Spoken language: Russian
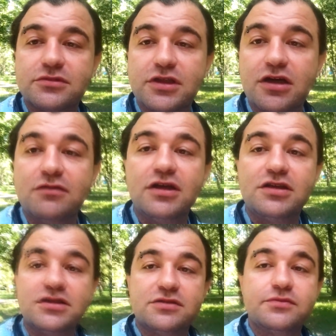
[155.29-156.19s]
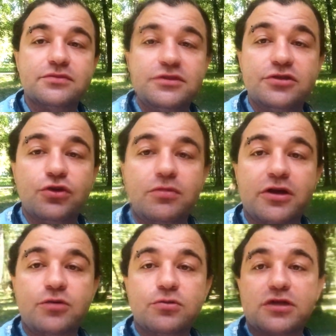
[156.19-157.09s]
так выглядит
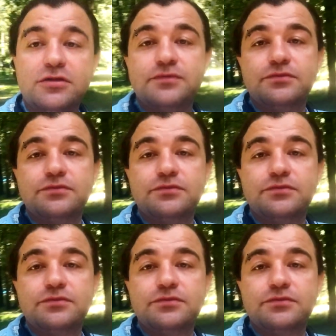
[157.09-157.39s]
недоброе утро